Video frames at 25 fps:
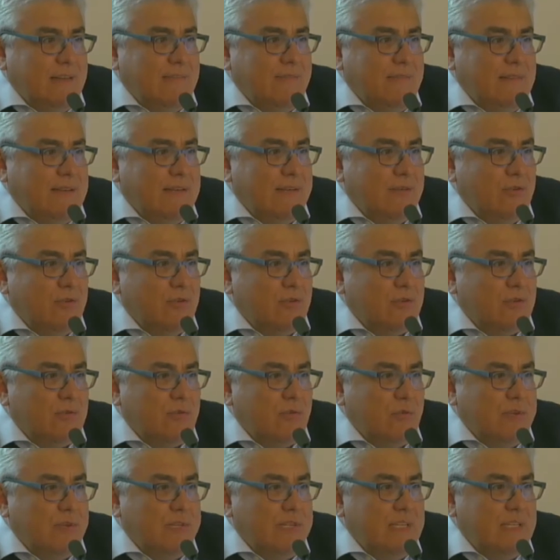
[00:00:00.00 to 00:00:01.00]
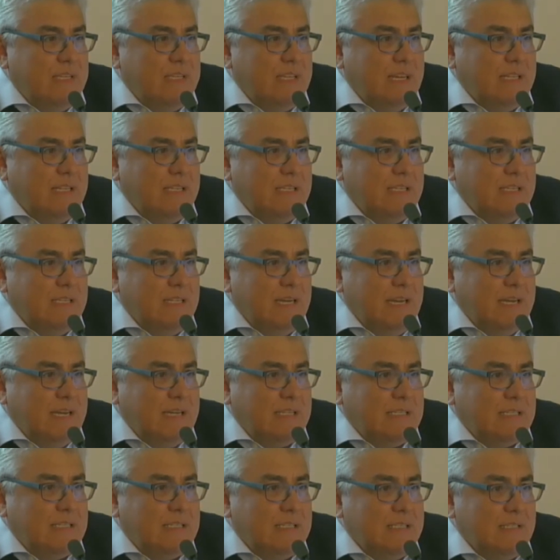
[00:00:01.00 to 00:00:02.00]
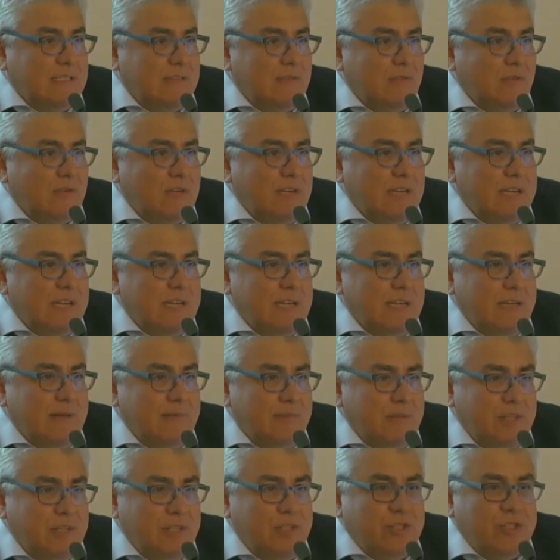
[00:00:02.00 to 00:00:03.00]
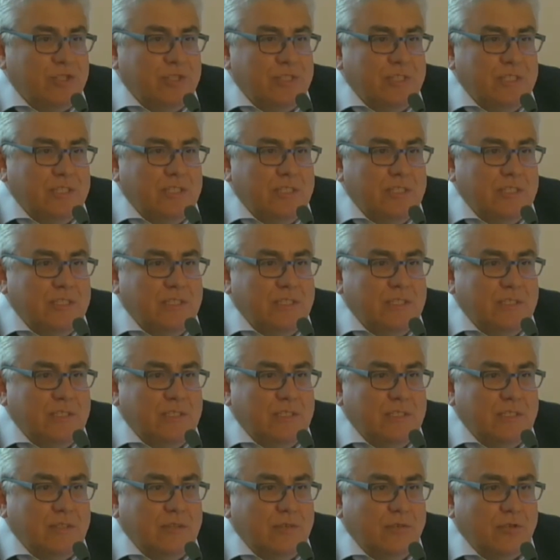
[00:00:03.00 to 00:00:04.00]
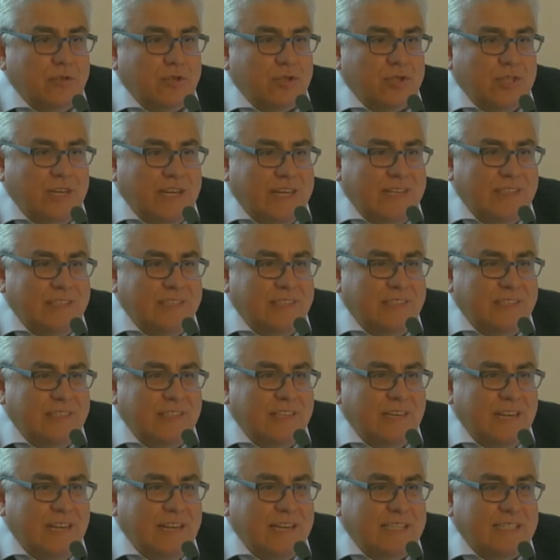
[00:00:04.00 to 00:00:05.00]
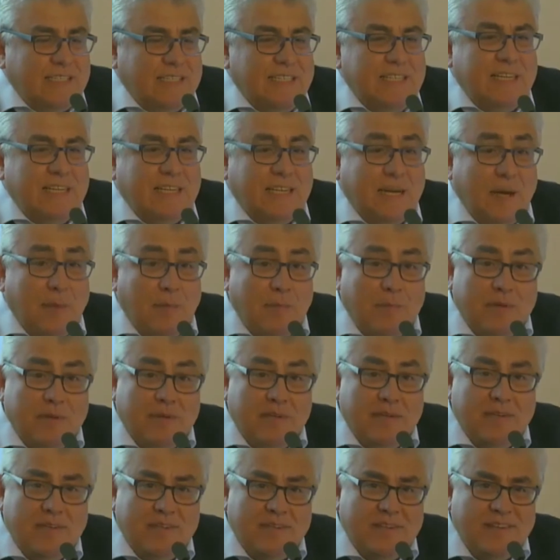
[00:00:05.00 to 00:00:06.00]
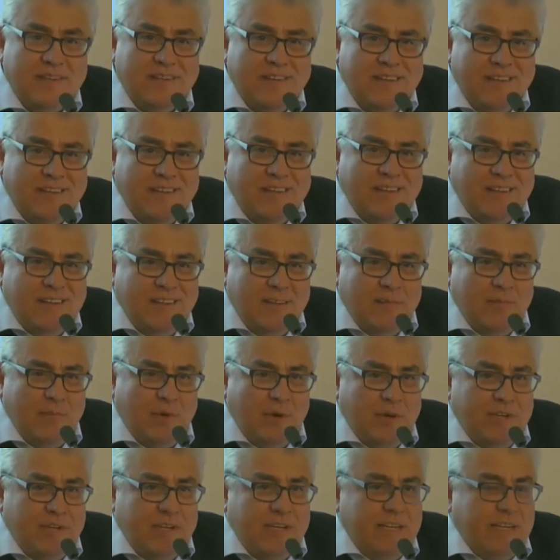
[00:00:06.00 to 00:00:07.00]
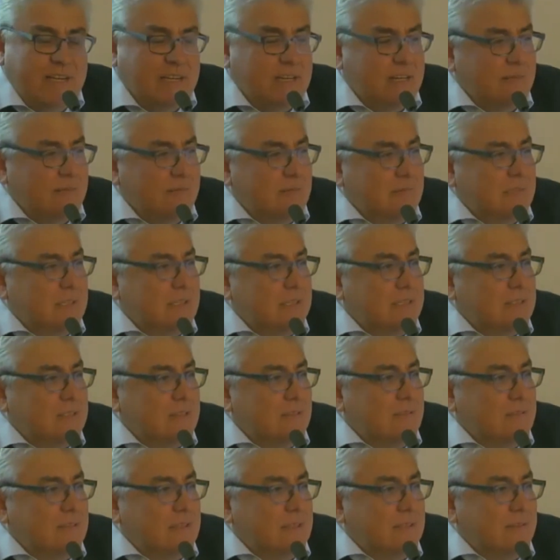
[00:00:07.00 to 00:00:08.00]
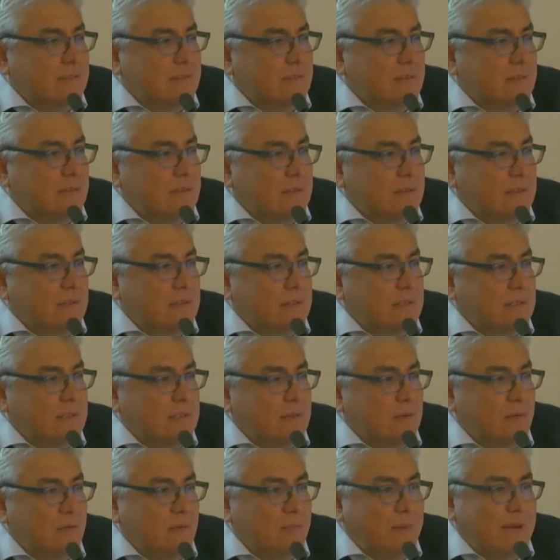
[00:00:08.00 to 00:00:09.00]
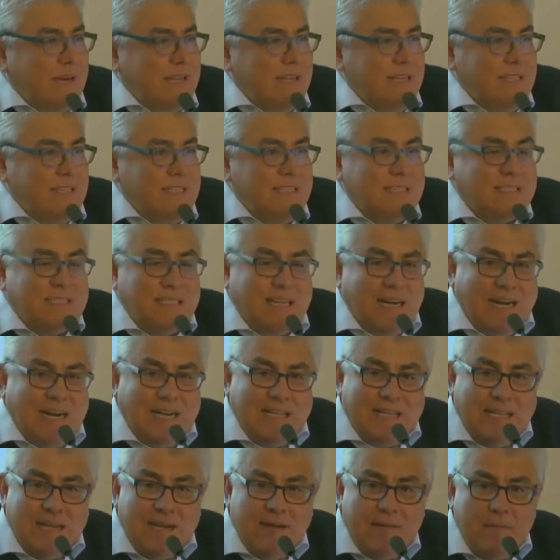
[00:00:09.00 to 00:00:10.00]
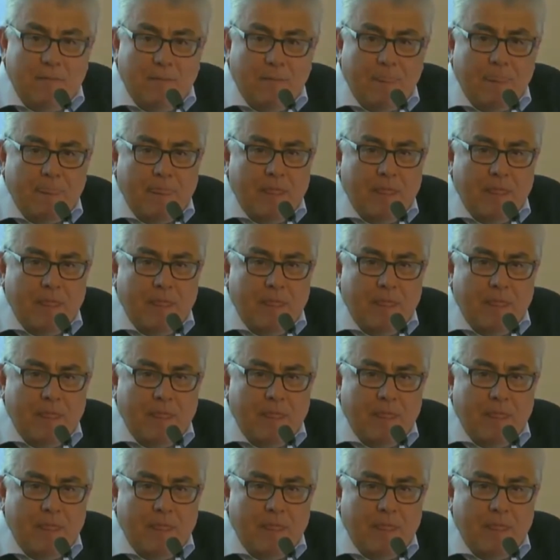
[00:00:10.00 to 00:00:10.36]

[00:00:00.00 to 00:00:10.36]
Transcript: vedo qui tanti ex colleghi, amici, conoscenti dell'ex ICRAP, poi ICRAM, insomma, tutte, compagni di strada